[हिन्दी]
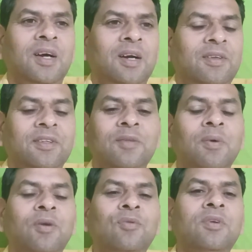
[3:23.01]
आठ दस
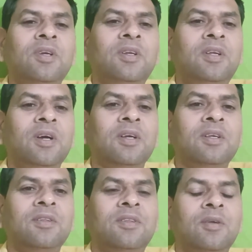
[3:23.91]
बार उसने क्रिया
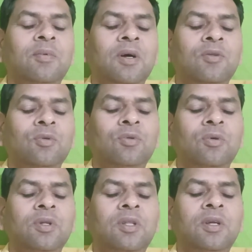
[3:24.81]
की इसके बाद वो
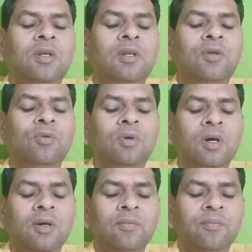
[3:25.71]
थोड़ी देर के लिए रुका